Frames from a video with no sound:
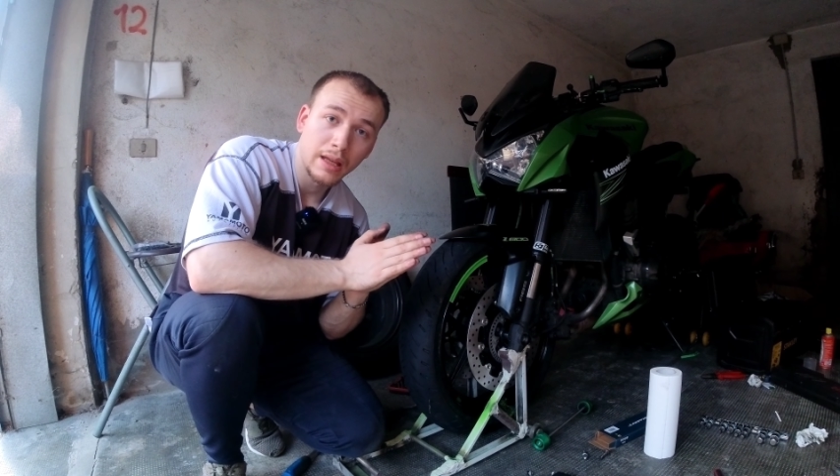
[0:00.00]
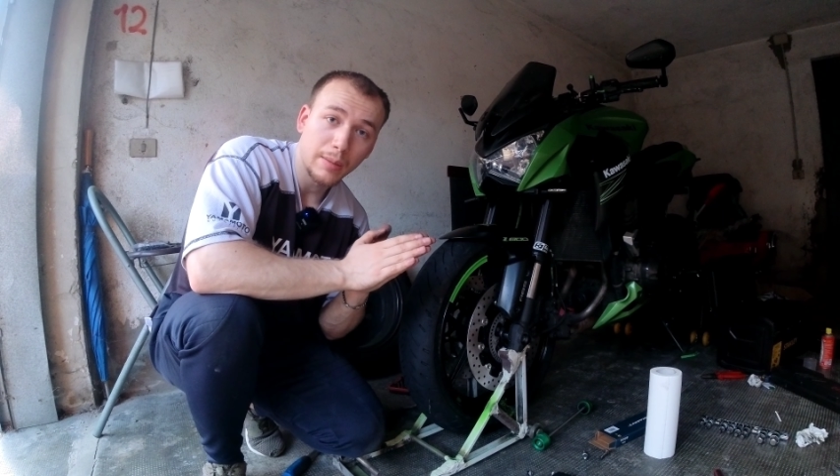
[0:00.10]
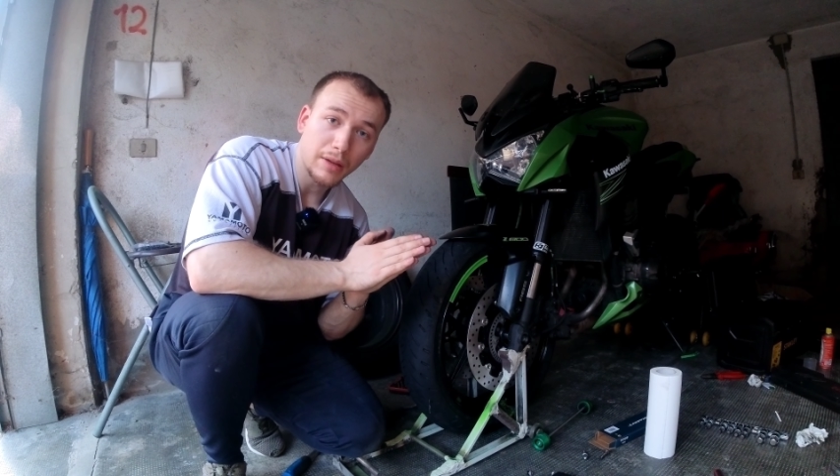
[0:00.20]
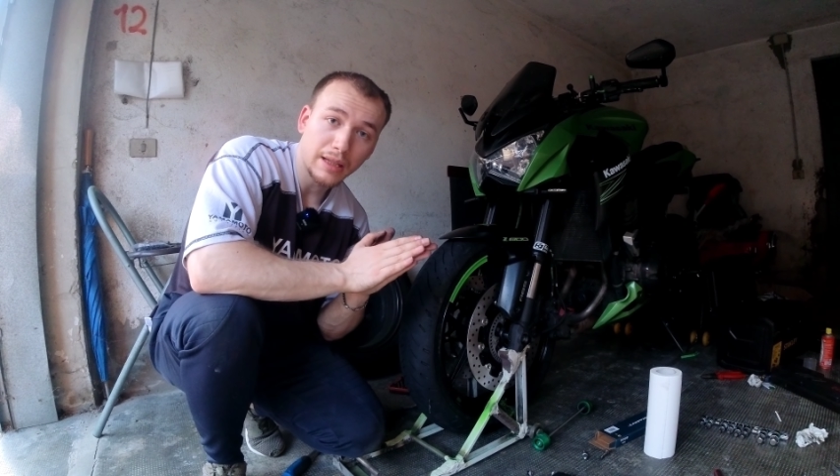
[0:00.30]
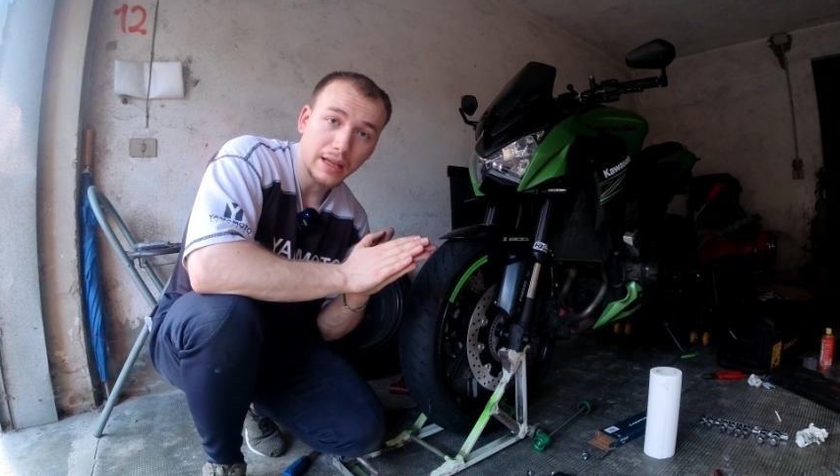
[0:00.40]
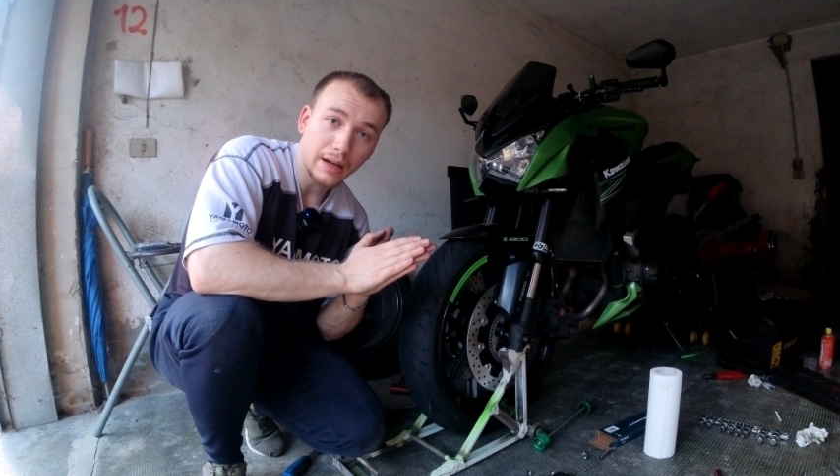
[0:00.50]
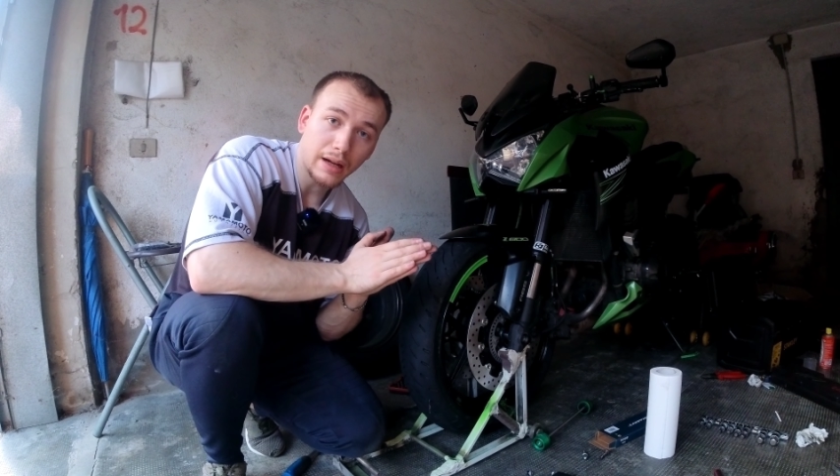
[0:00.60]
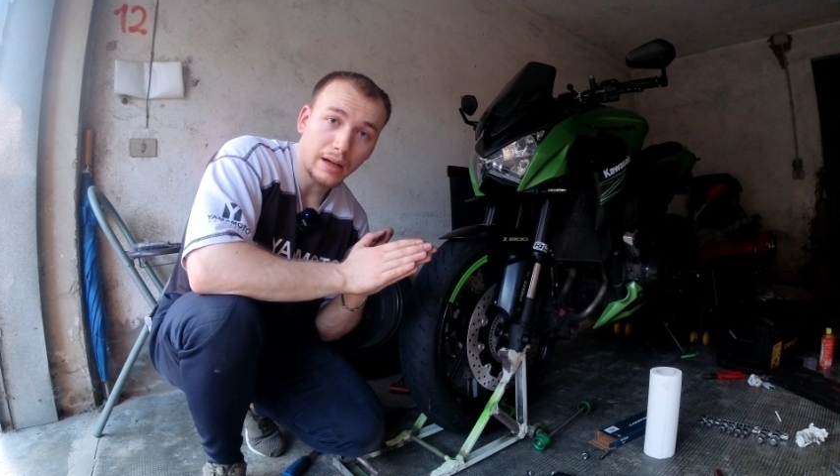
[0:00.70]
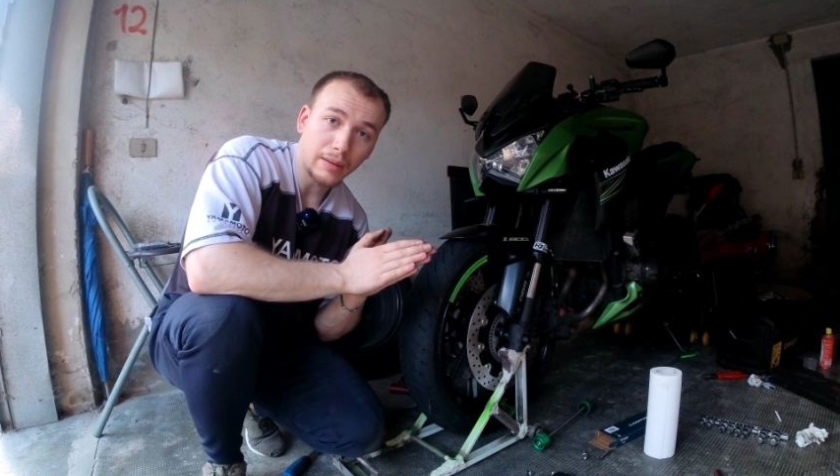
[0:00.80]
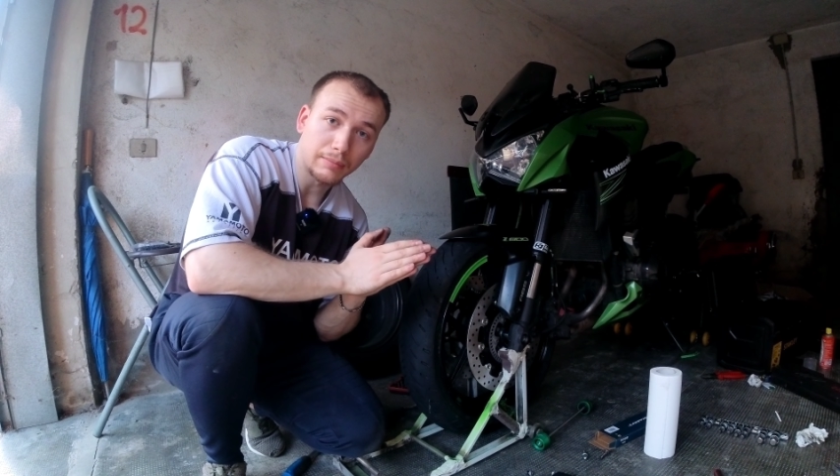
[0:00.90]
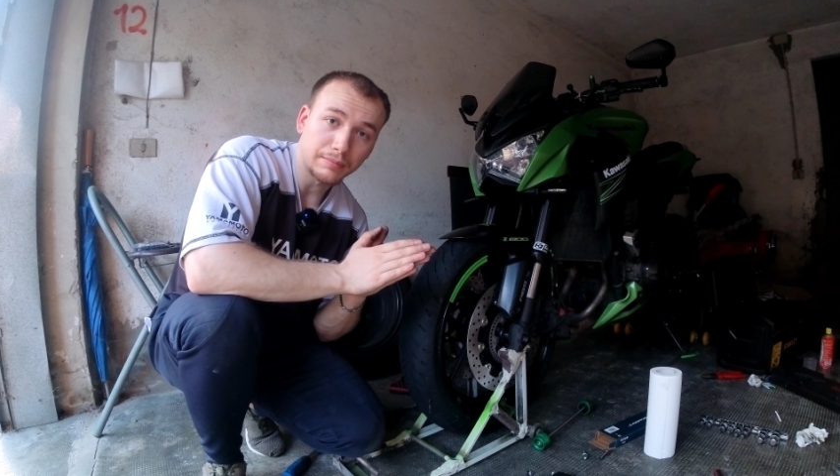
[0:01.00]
in maniera